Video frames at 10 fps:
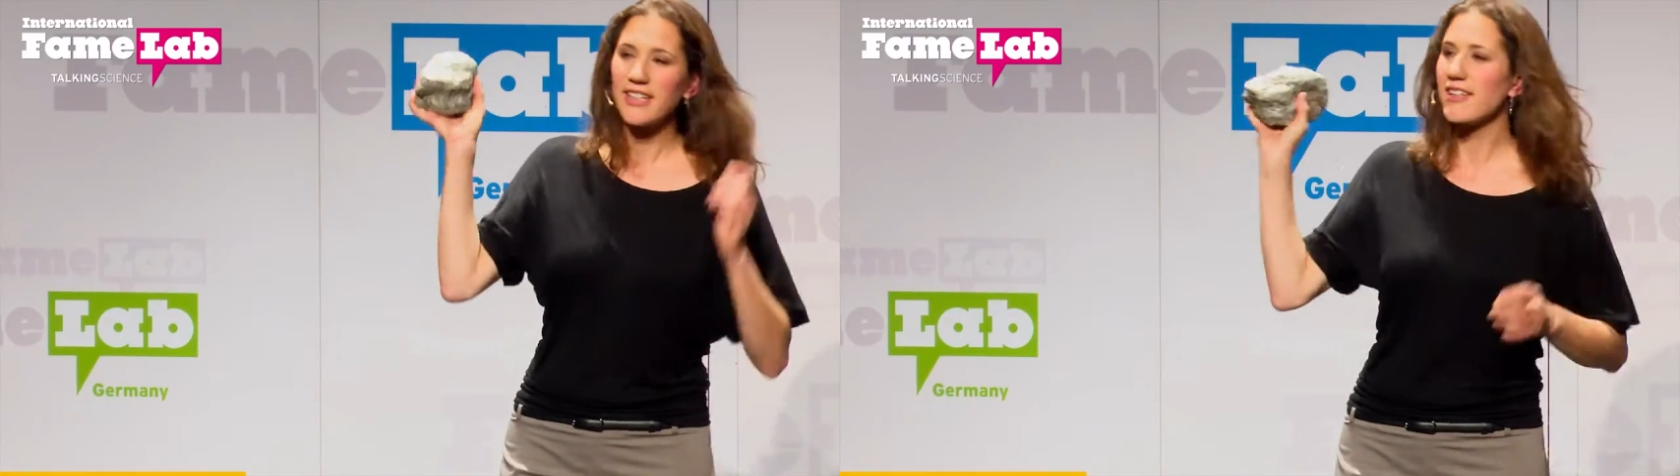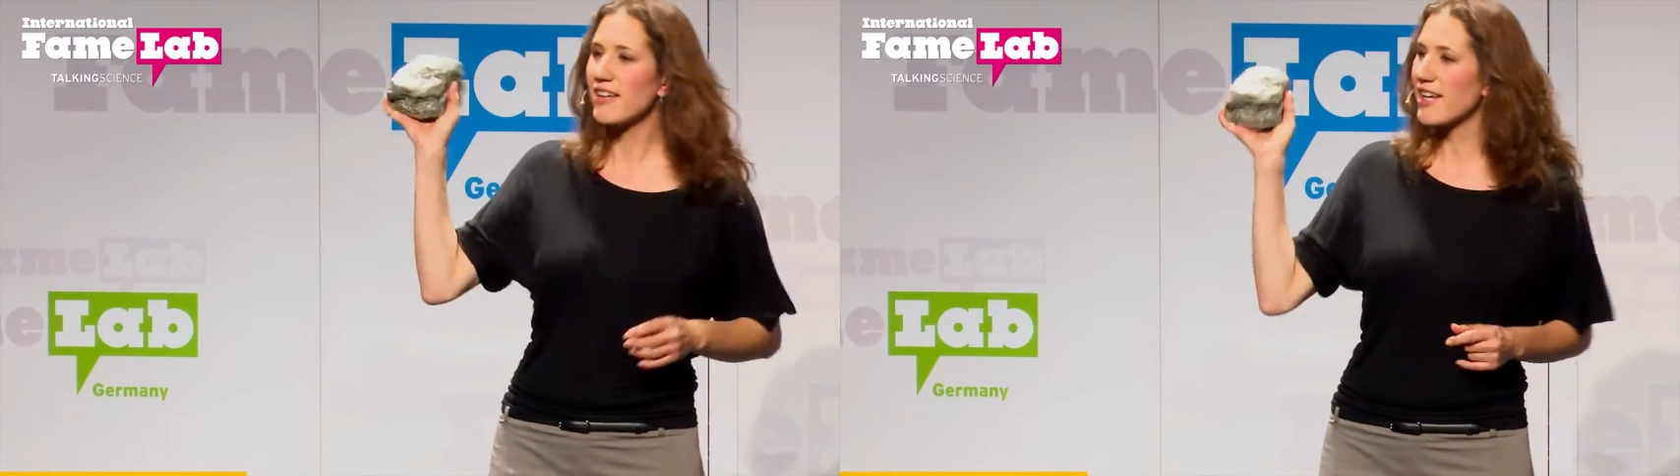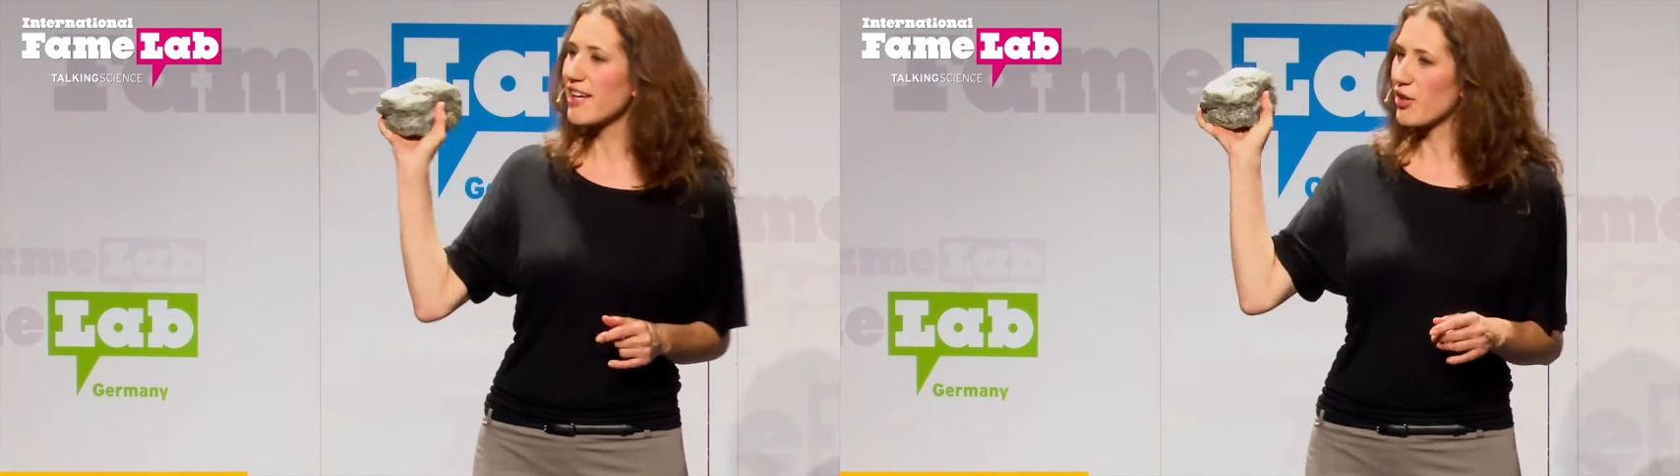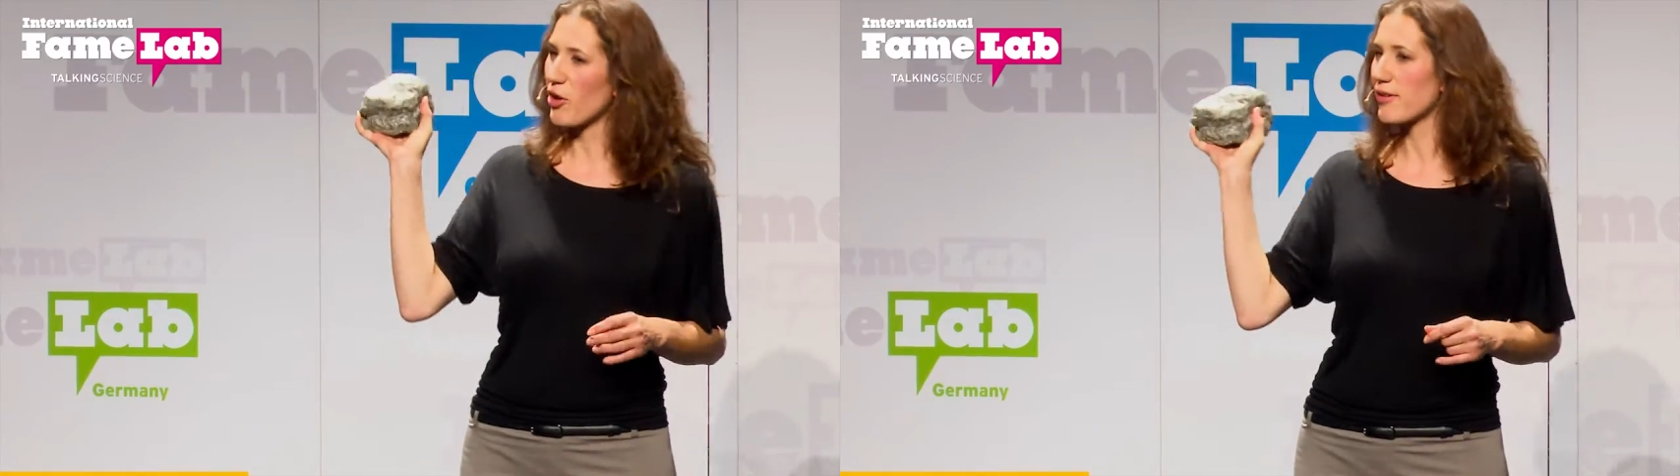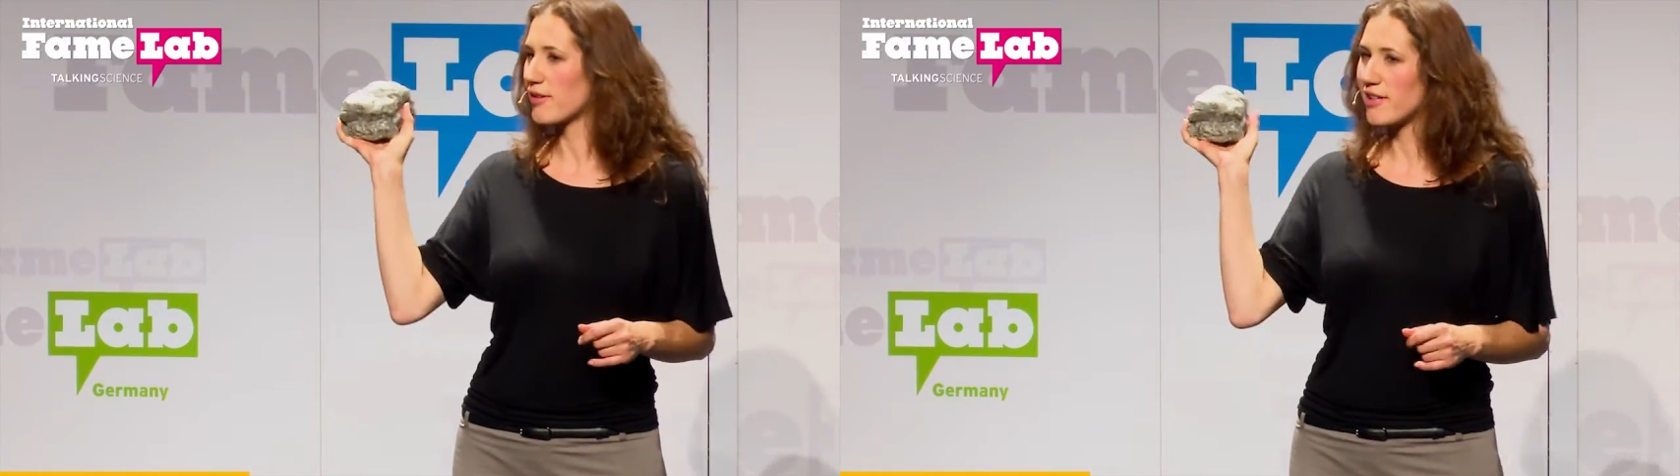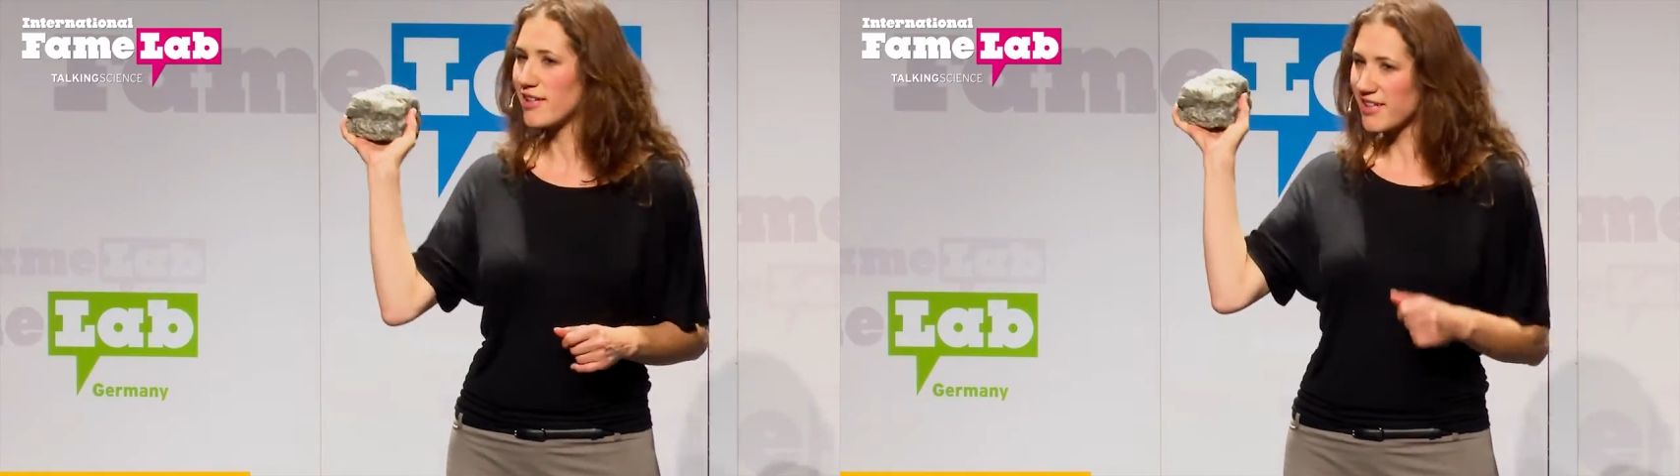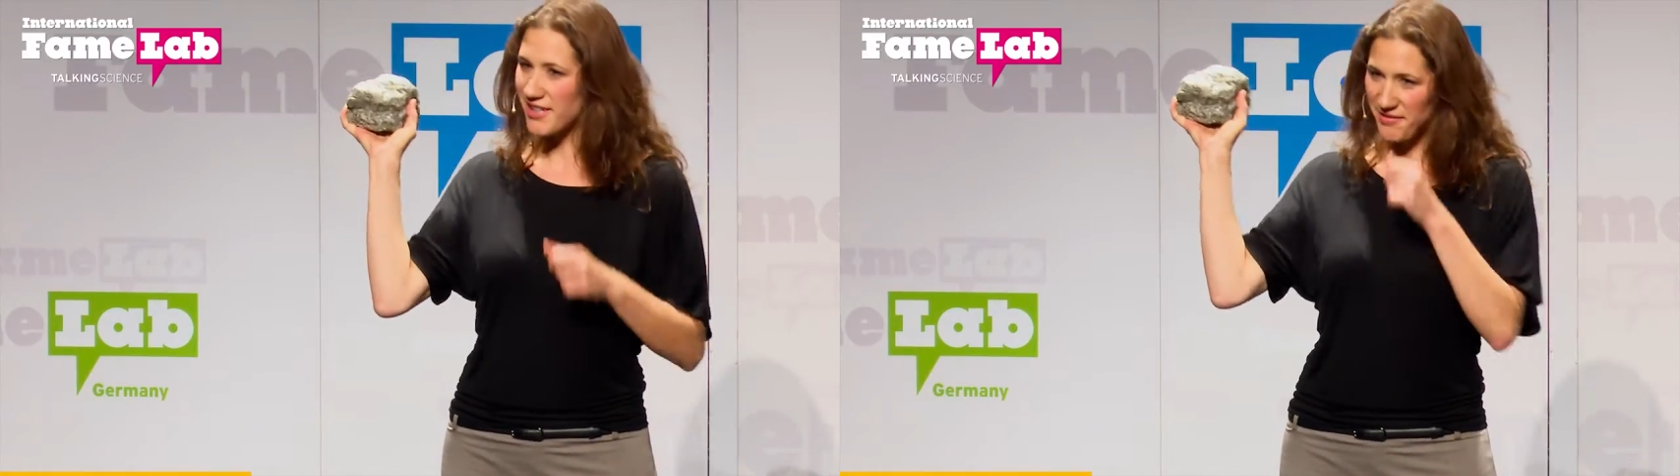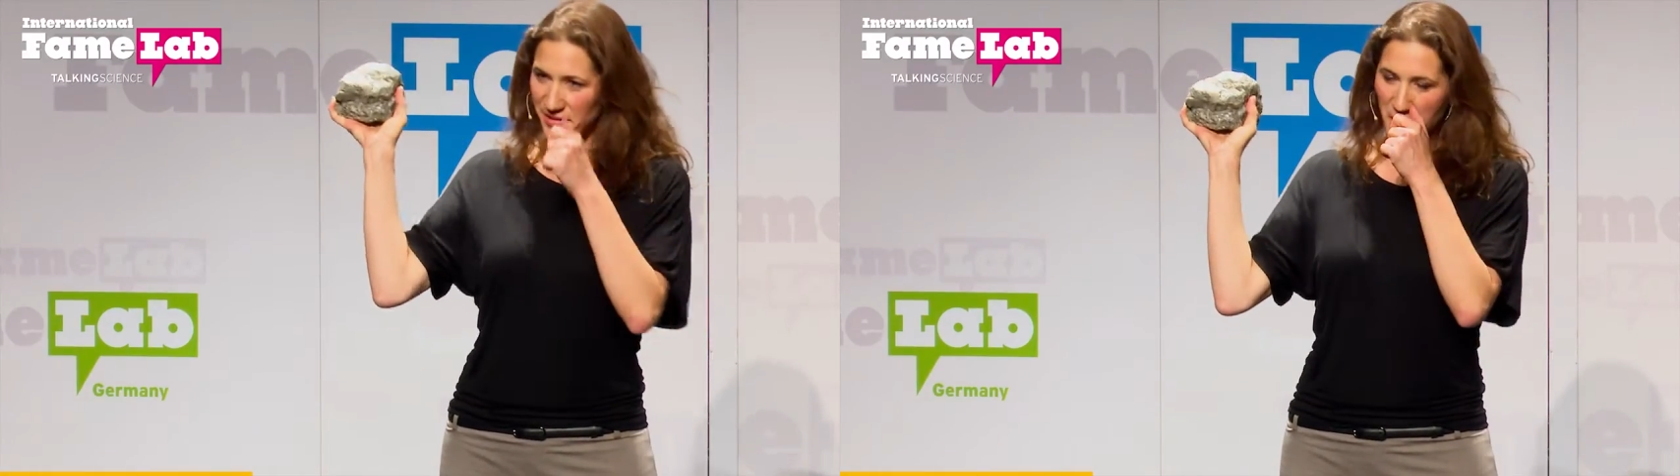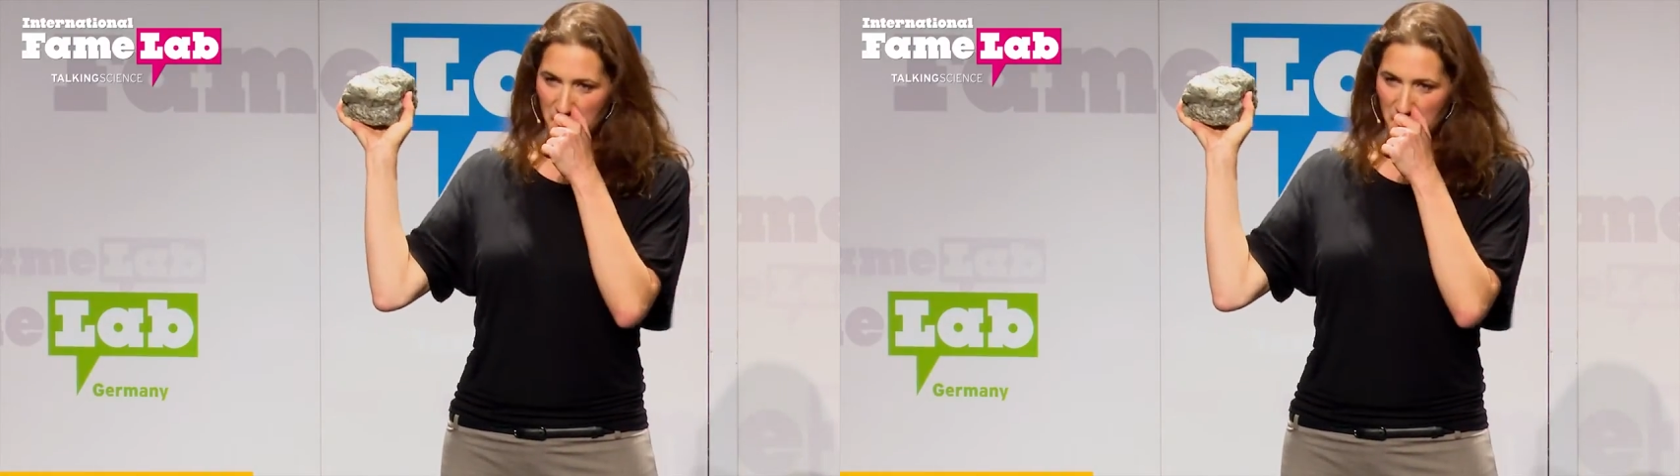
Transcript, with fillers: dieser dicke Klotz, den ich hier